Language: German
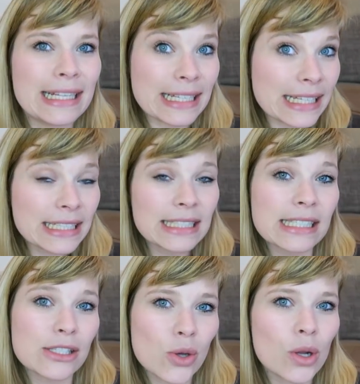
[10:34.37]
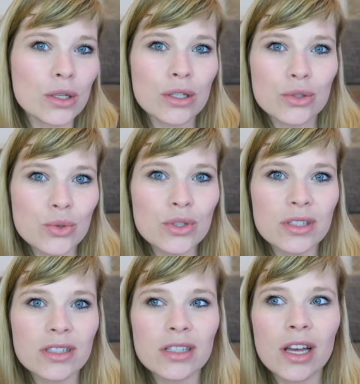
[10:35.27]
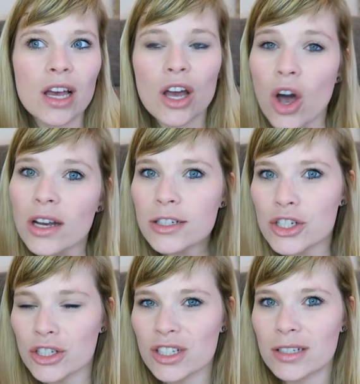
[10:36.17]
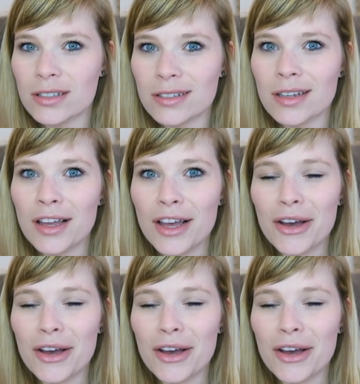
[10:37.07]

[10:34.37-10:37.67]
eine richtig tolle, süße College-Geschichte.